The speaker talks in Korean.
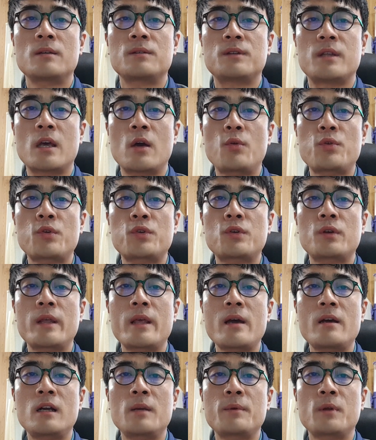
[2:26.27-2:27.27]

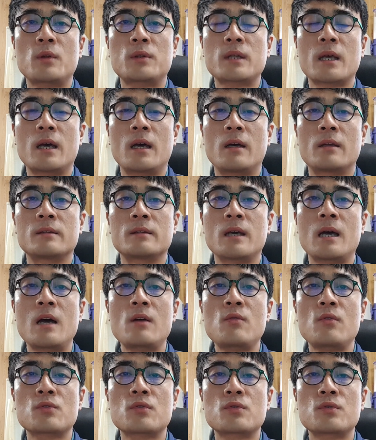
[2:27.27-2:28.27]
대우조선해양을 비롯한
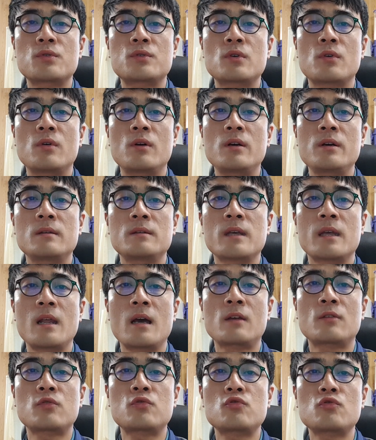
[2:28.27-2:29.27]
한국조선소의
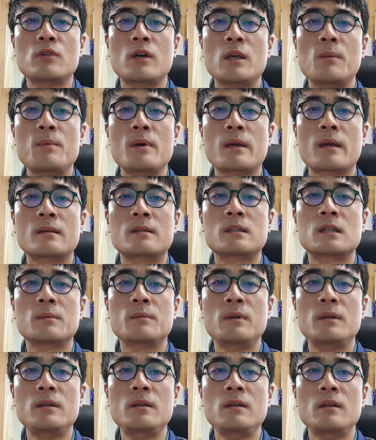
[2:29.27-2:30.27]
대량 수주가
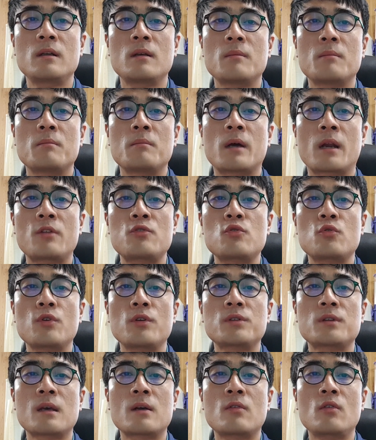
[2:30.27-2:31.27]
임박했음을 말해주고
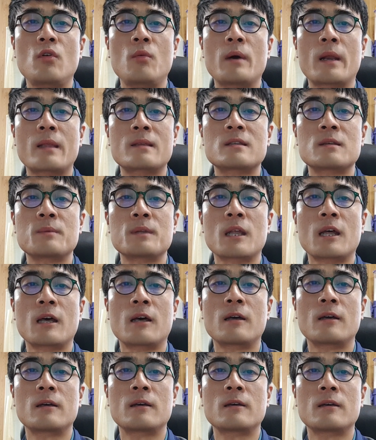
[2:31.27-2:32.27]
있다고 말했습니다.
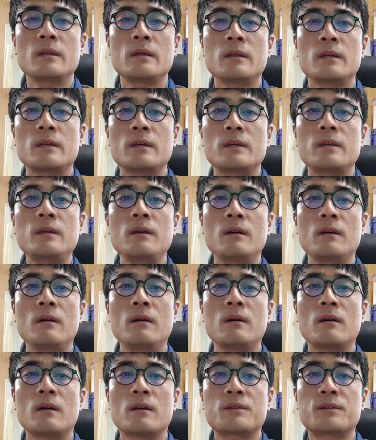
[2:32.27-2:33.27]

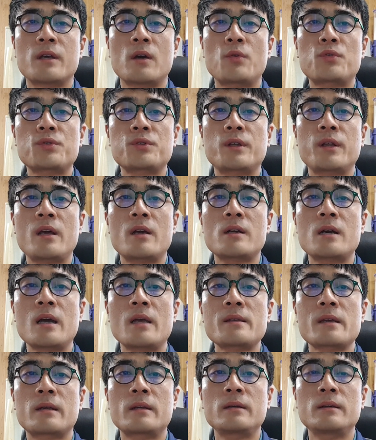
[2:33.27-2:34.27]
이어 대우조선해양
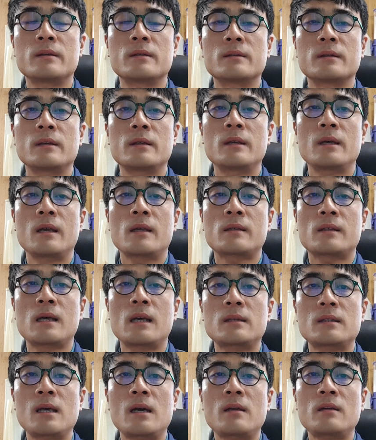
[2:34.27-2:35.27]
관계자는
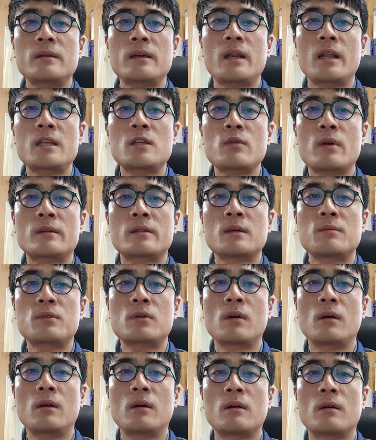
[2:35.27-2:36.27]
카타르 LNG와
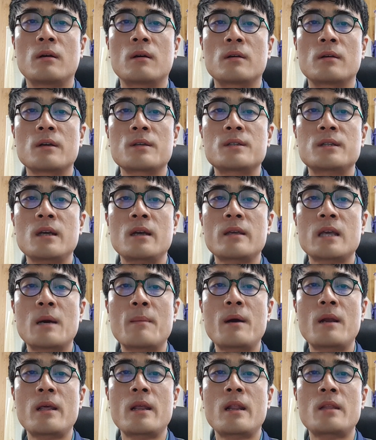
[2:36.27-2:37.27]
더불어 러시아
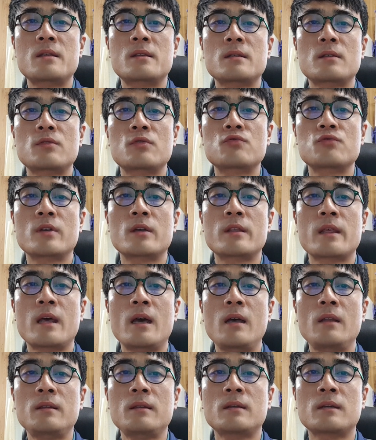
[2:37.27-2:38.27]
야말 LNG선 수주에
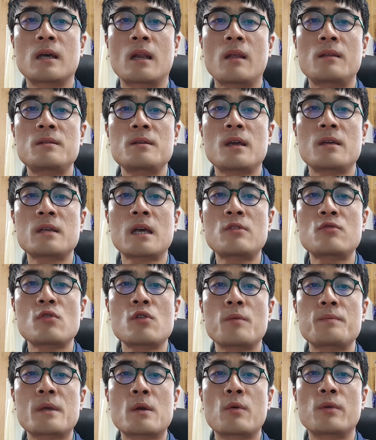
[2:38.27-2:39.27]
대한 가능성이 자주
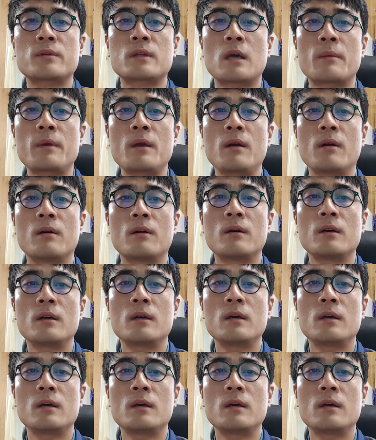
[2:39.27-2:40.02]
언급되고 있다며